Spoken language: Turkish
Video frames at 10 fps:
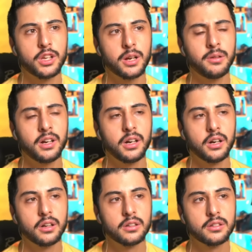bunlar
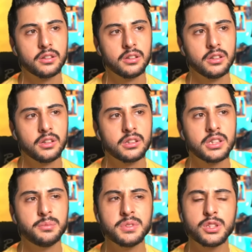ama
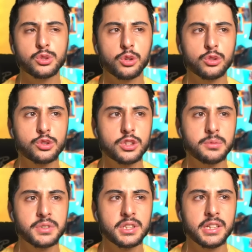kimisi çok güçlü,
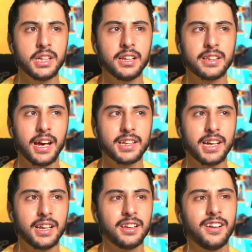kimisi değil
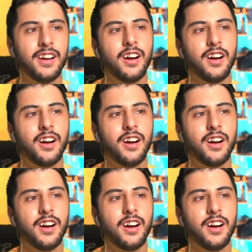derken